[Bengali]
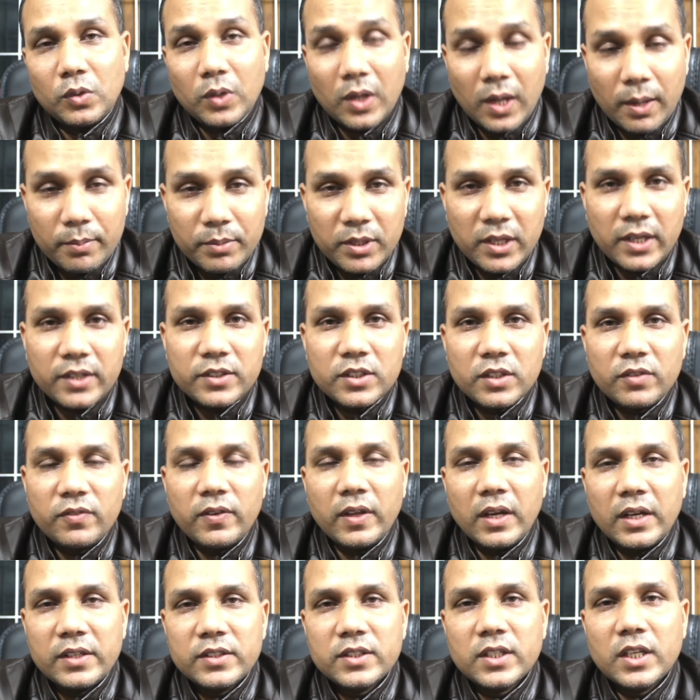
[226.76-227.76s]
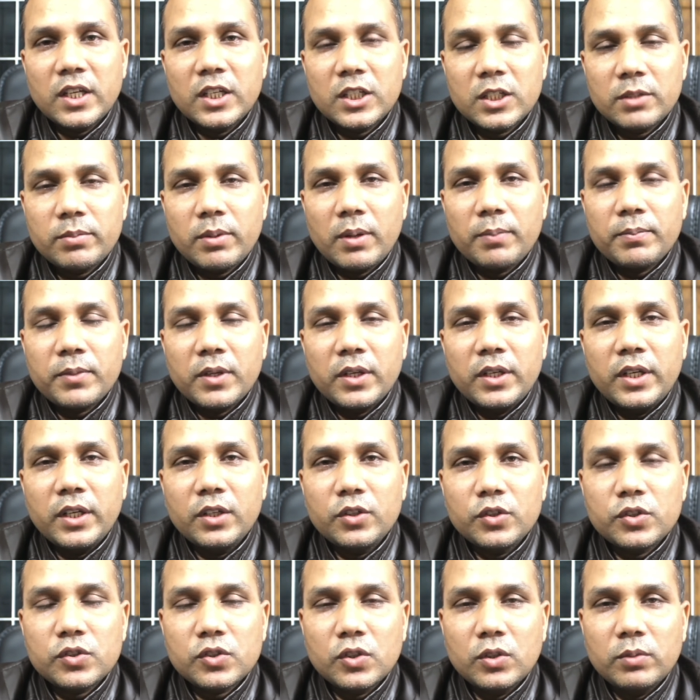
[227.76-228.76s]
তো আমি অ্যাজ এ ফ্রিলান্সার হিসেবে আপনার
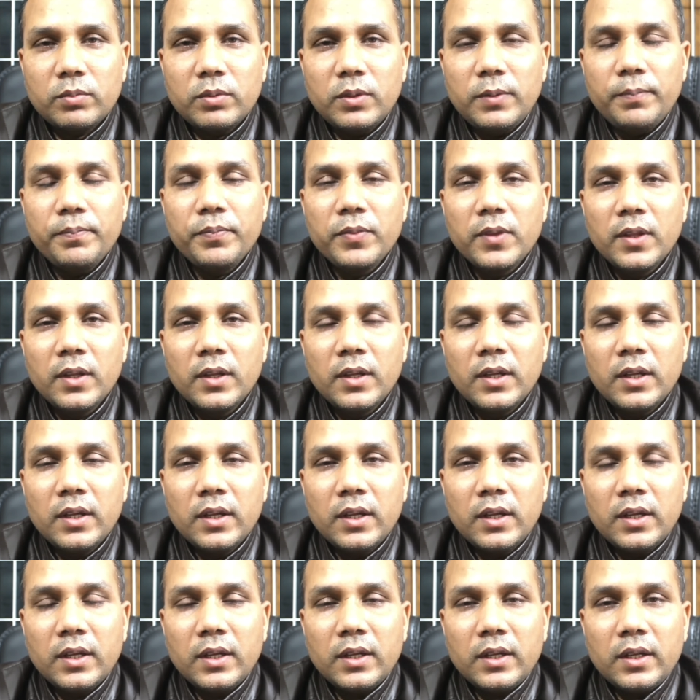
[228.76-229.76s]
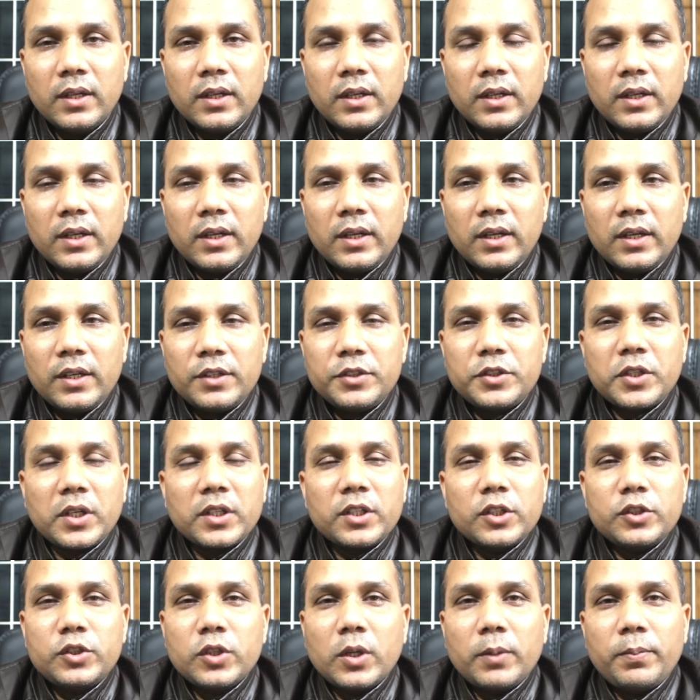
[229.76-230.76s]
রিকোয়েস্ট করবো
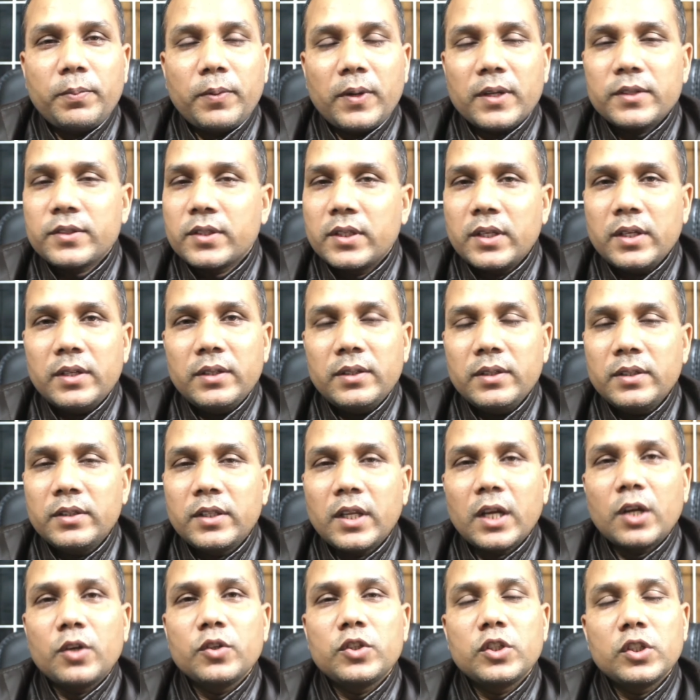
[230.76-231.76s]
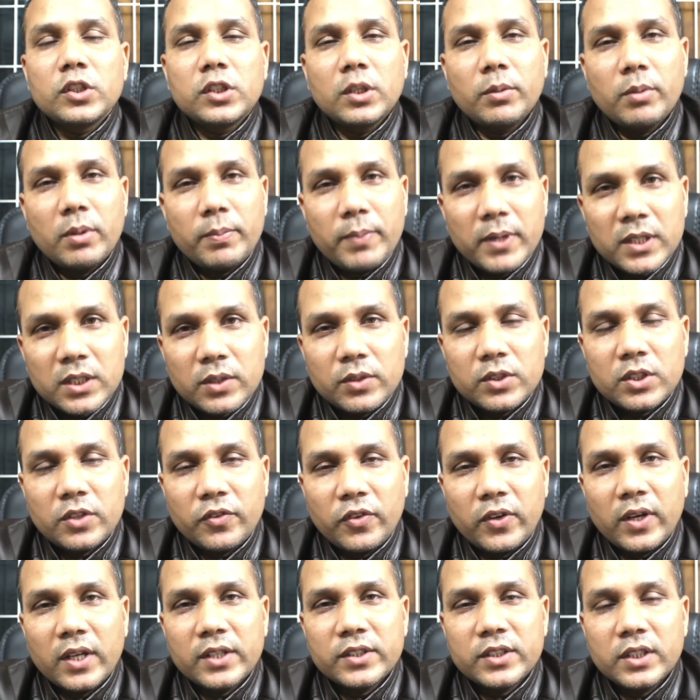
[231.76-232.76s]
যাদের জব আছে তারা হচ্ছে জবের
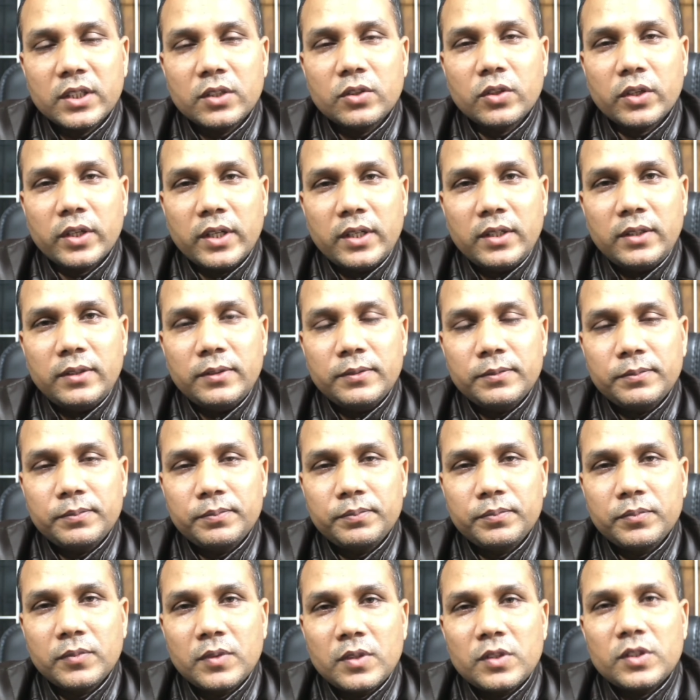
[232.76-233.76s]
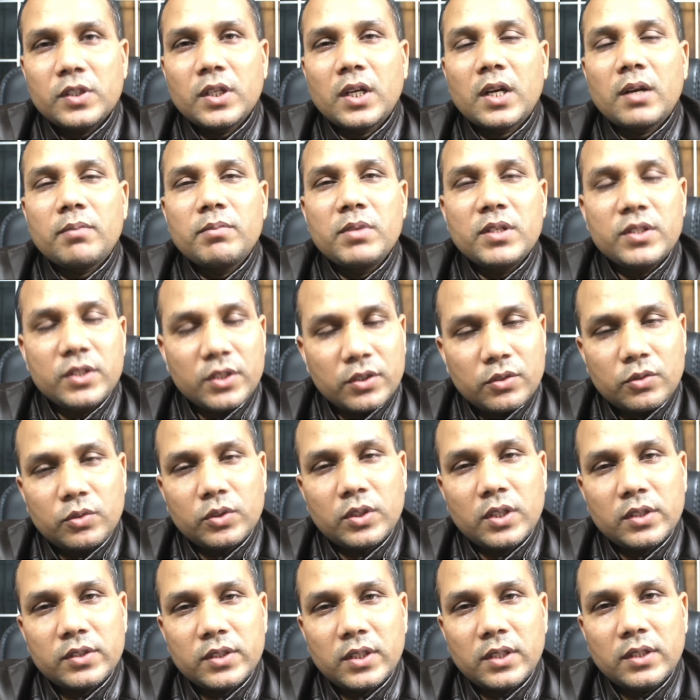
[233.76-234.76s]
পাশাপাশি ফ্রিলান্সিং করেন যারা বিজনেস
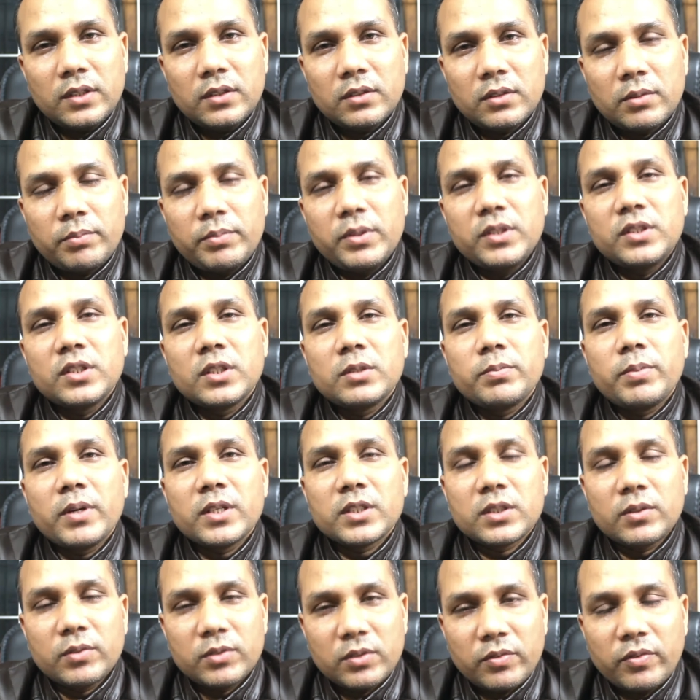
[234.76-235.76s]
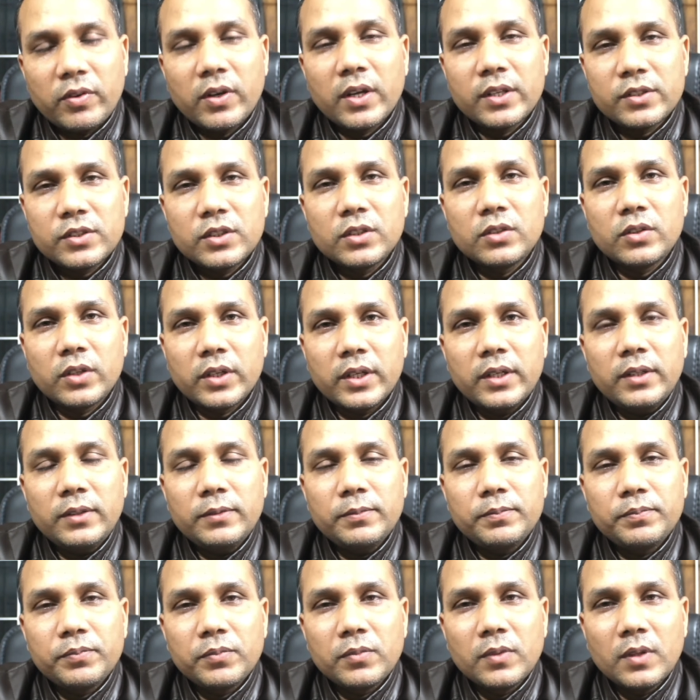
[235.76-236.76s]
করতেছেন বিজনেস পাশাপাশি ফ্রিলান্সিং করেন
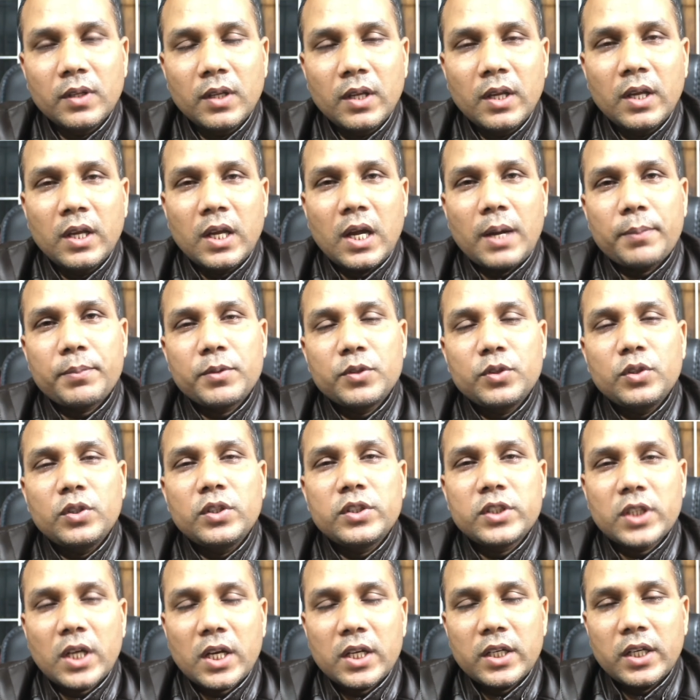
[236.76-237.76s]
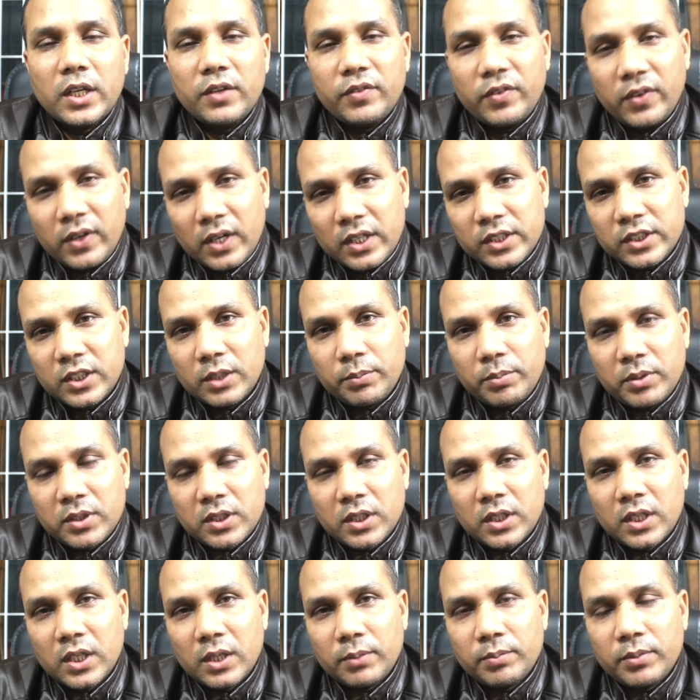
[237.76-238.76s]
আপনি যদি চান এই ফ্রিলান্সিং
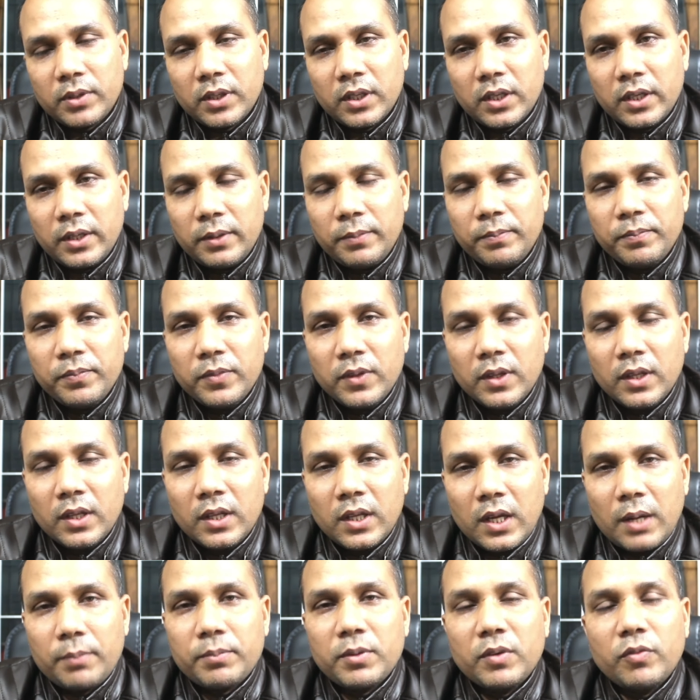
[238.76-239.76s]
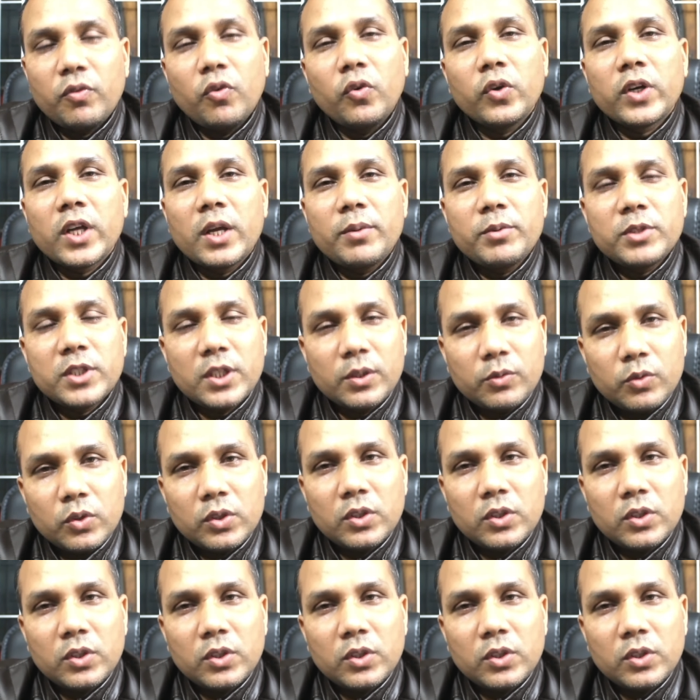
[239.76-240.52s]
পেশাটা আপনাকে আপনি ফুল টাইমে সে